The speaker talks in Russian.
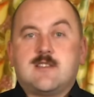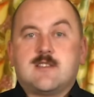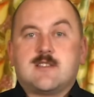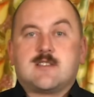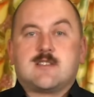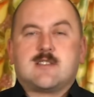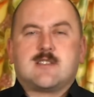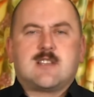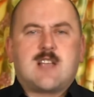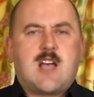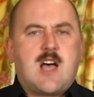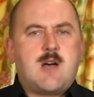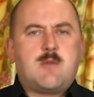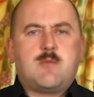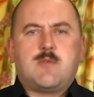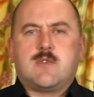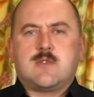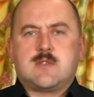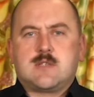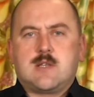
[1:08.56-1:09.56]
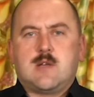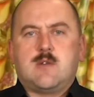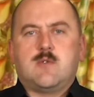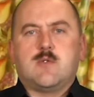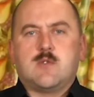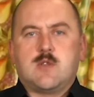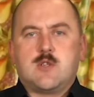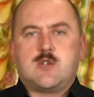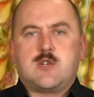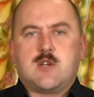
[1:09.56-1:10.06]
с
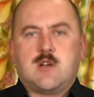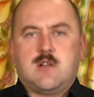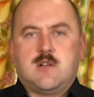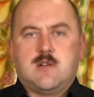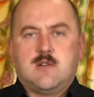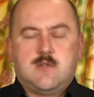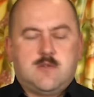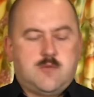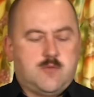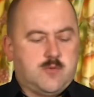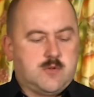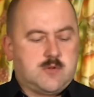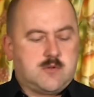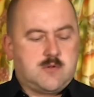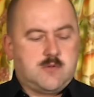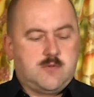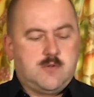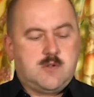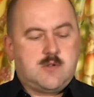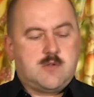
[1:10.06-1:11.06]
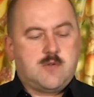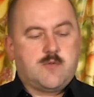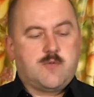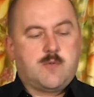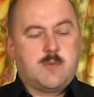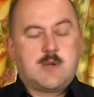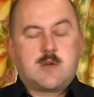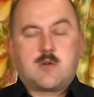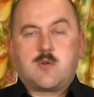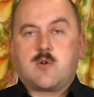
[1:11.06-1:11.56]
самого-самого начала. Вот видите,
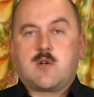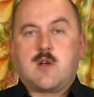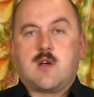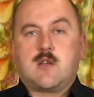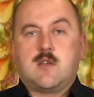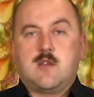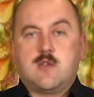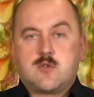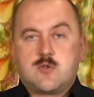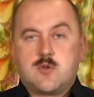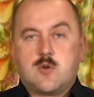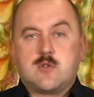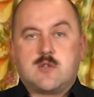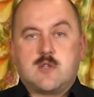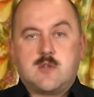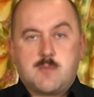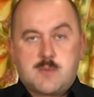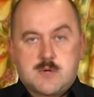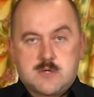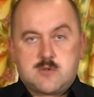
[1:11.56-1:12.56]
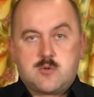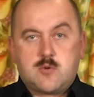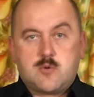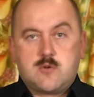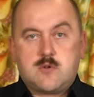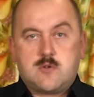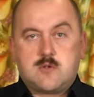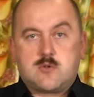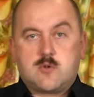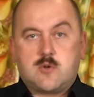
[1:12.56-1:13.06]
в моих руках яйцо, это не
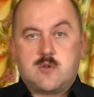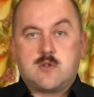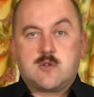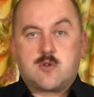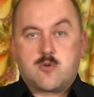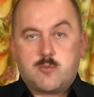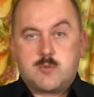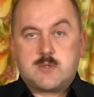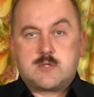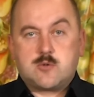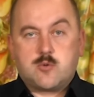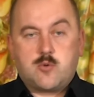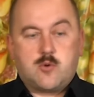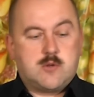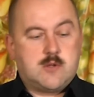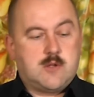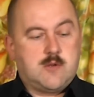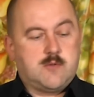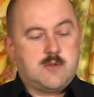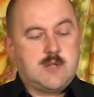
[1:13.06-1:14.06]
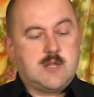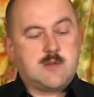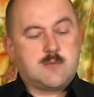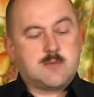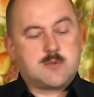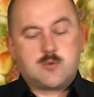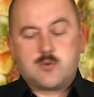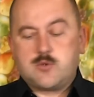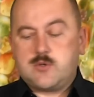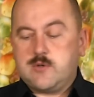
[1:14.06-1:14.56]
простое яйцо, а инкубационное. В
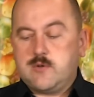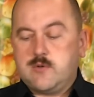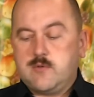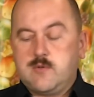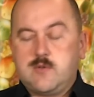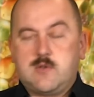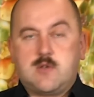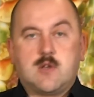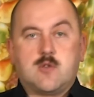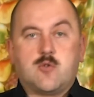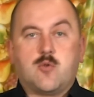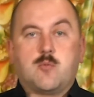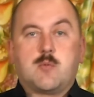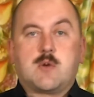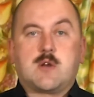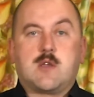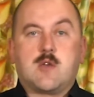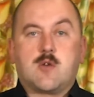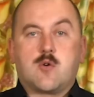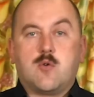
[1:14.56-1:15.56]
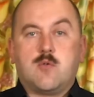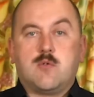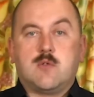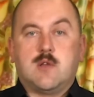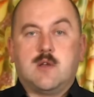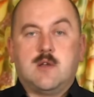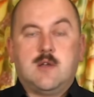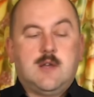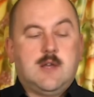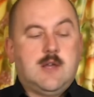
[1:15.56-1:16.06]
данном случае, видите, оно
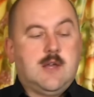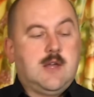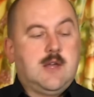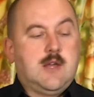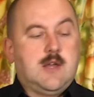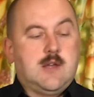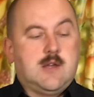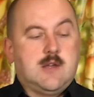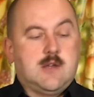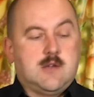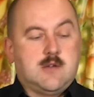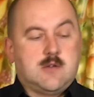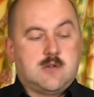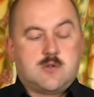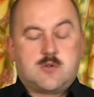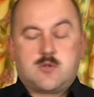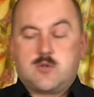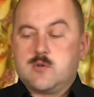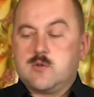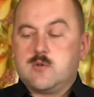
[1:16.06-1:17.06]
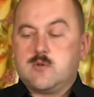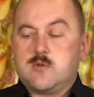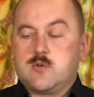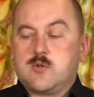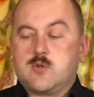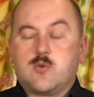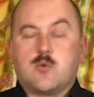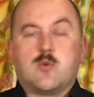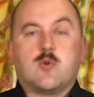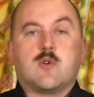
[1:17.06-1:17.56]
маркировано, э, что,
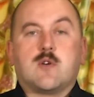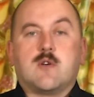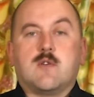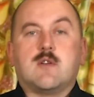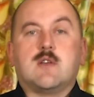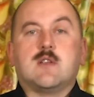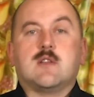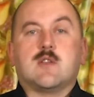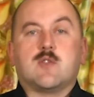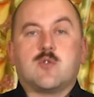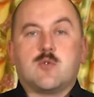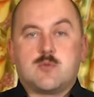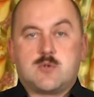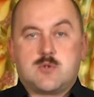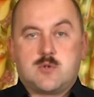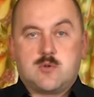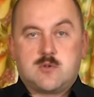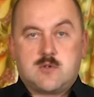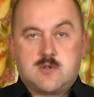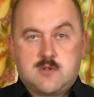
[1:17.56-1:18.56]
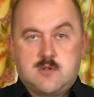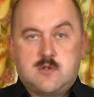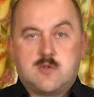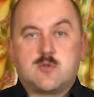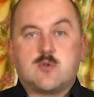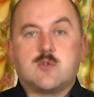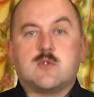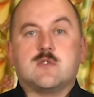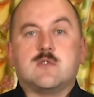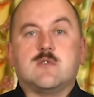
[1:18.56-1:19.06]
что говорит о том, что это
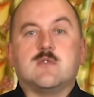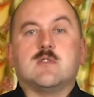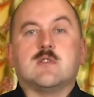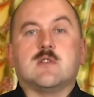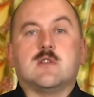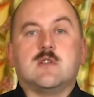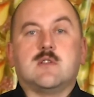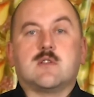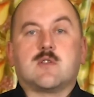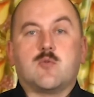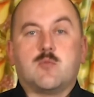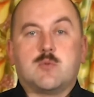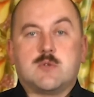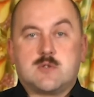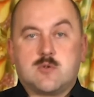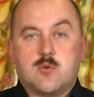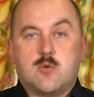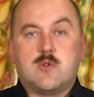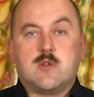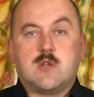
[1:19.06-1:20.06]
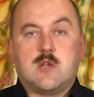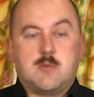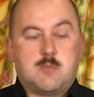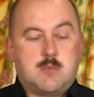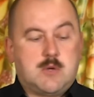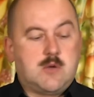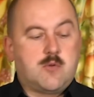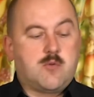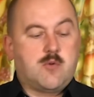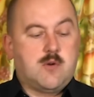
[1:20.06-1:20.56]
яйцо действительно инкубационное, и
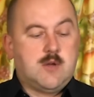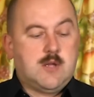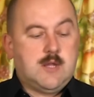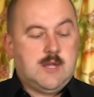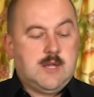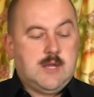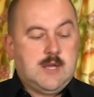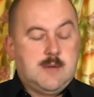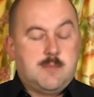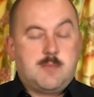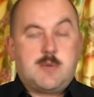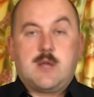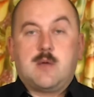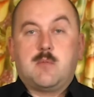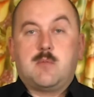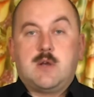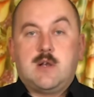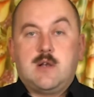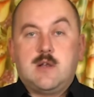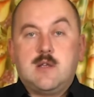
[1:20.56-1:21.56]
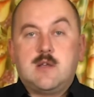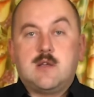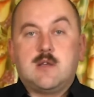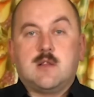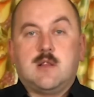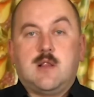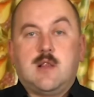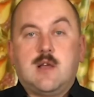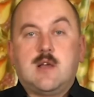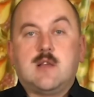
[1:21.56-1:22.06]
мы его приобрели
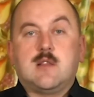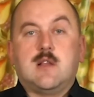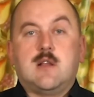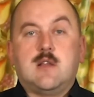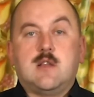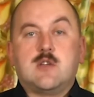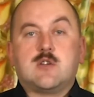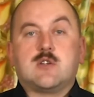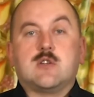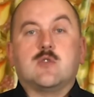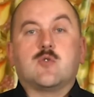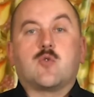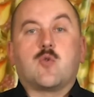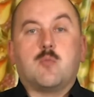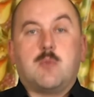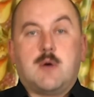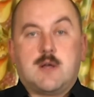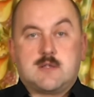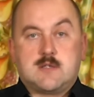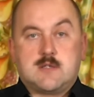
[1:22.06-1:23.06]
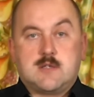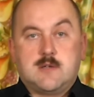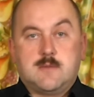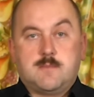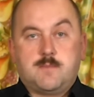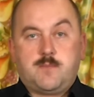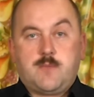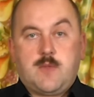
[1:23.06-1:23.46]
для дальнейшей инкубации.